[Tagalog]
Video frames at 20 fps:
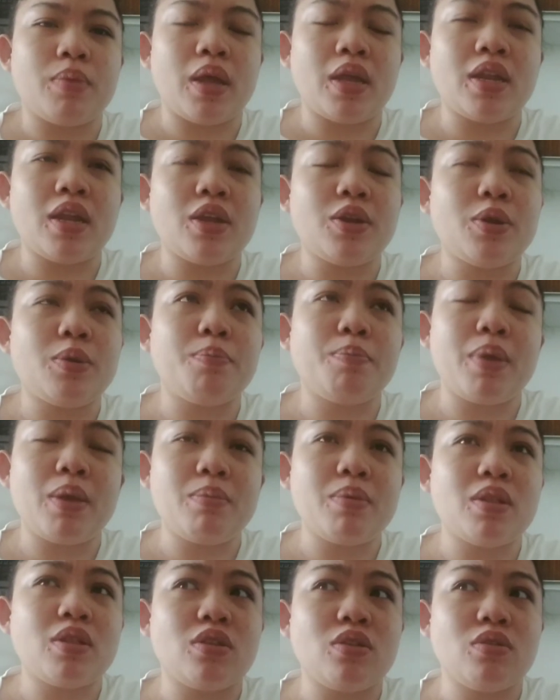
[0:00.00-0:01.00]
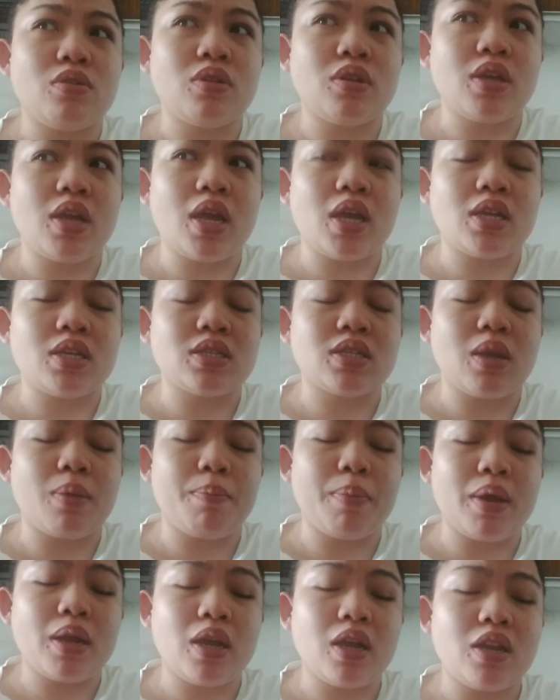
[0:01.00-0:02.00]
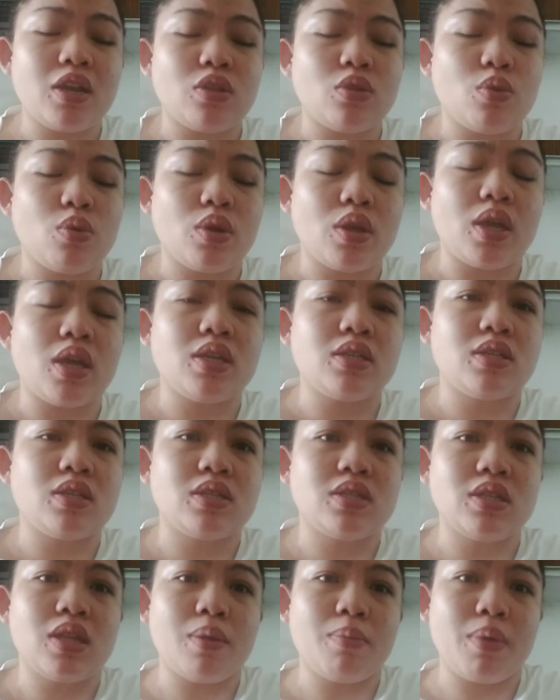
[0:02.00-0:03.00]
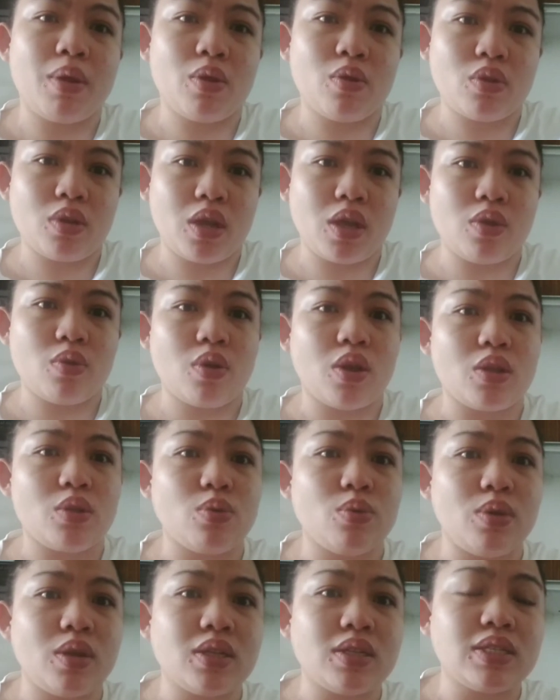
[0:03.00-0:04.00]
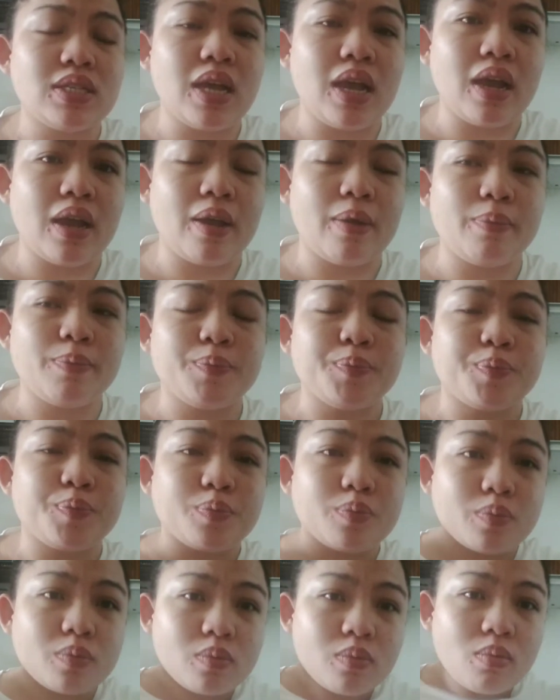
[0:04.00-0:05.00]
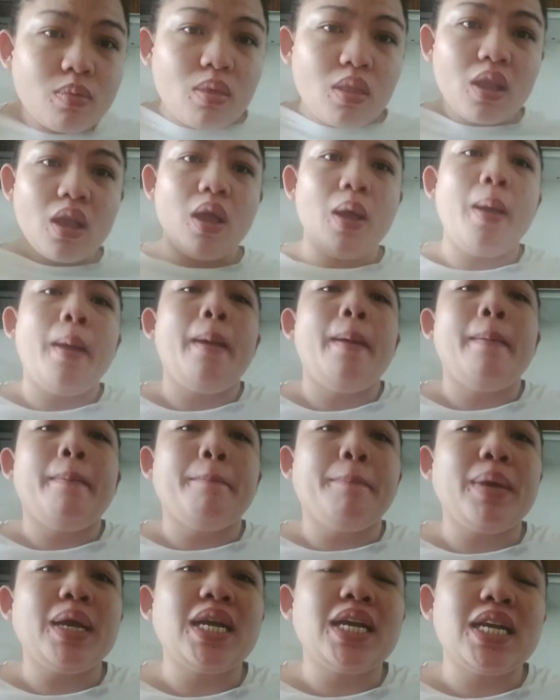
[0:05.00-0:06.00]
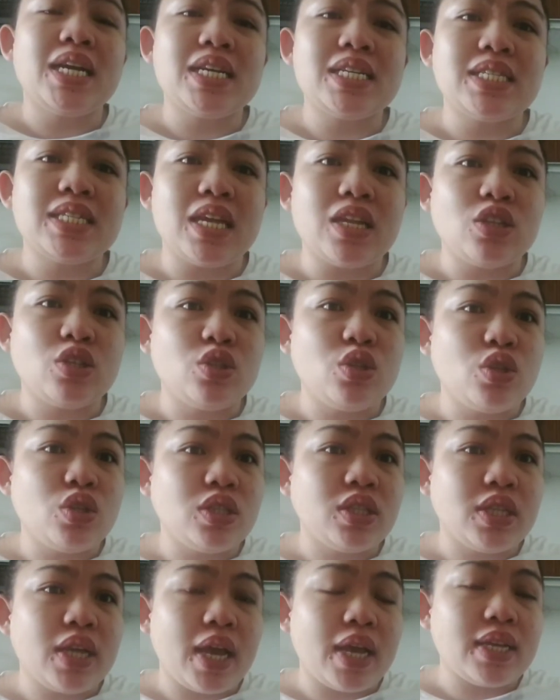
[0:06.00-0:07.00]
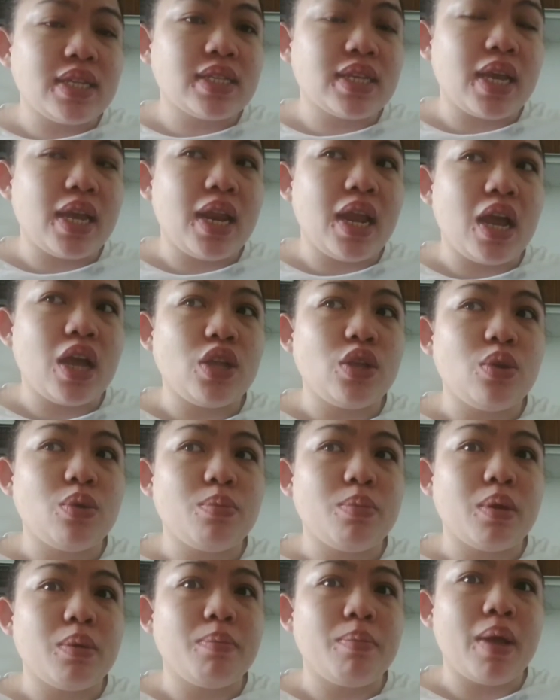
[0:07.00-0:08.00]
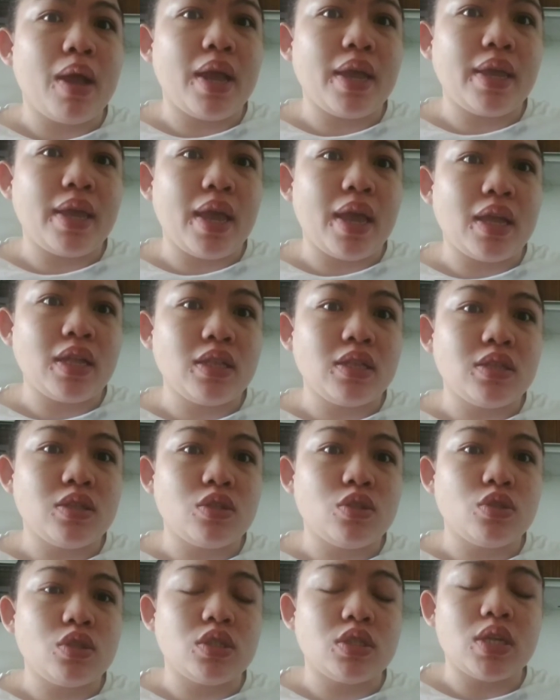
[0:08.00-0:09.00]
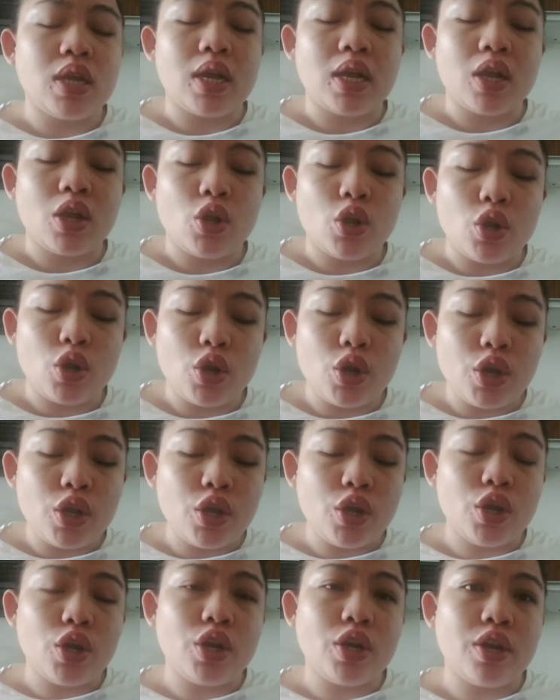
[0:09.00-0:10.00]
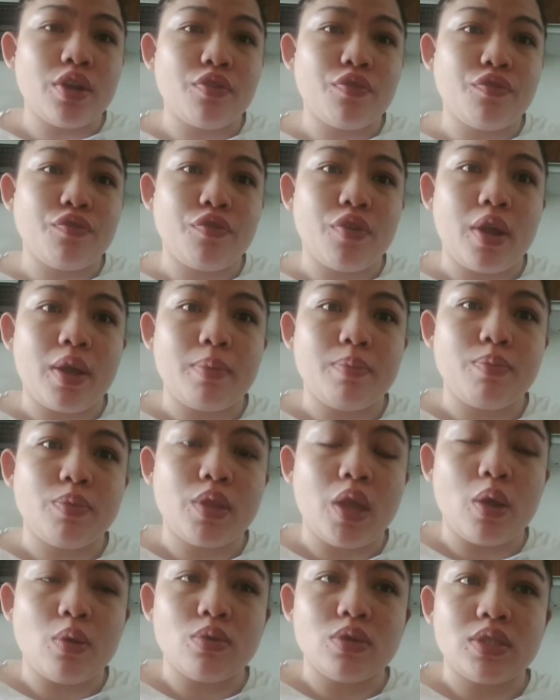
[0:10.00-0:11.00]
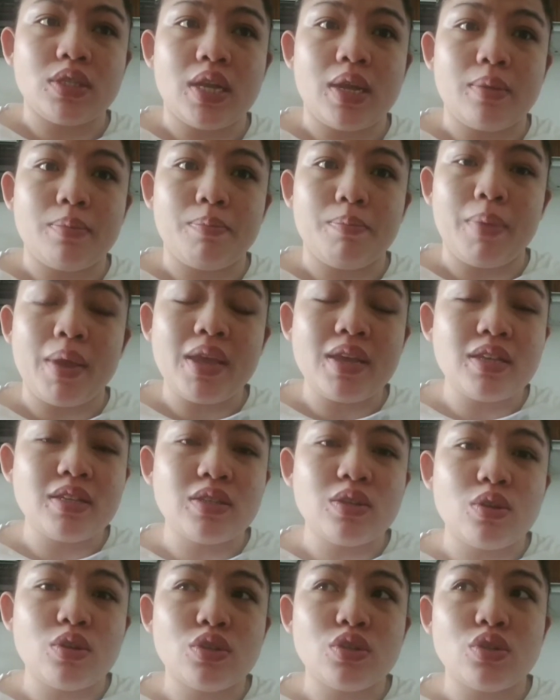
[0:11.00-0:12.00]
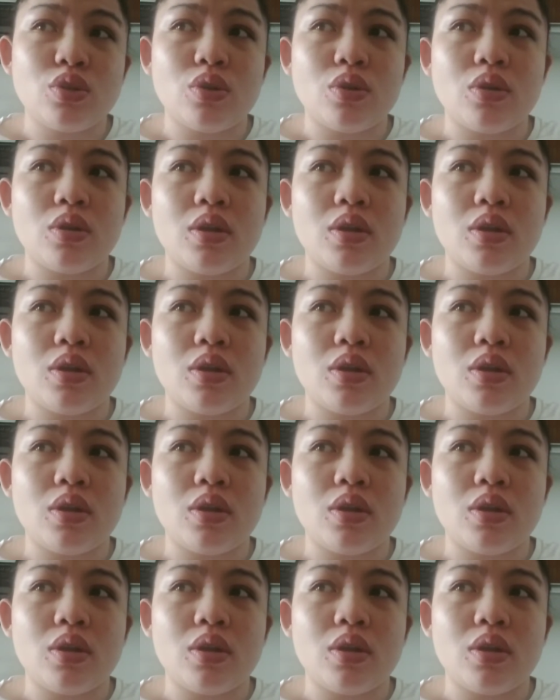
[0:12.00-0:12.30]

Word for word: another payment yun, guys, kapag ganitong cases na meron kayo katulad sa akin, Pagka-send nun guys, kailangan yung magbayad sa courier ng 5,000 pesos.